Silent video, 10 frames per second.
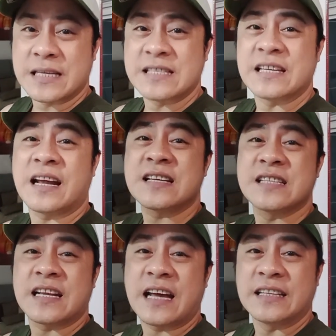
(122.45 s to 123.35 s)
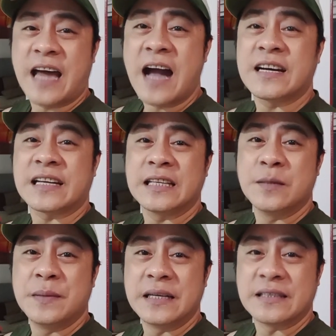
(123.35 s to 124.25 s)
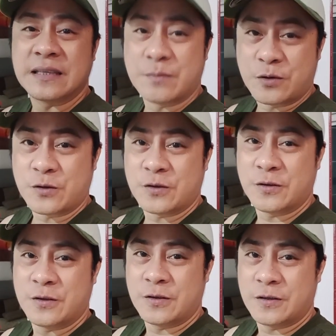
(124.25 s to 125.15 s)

kasi sirang-sira na ang credibility mo.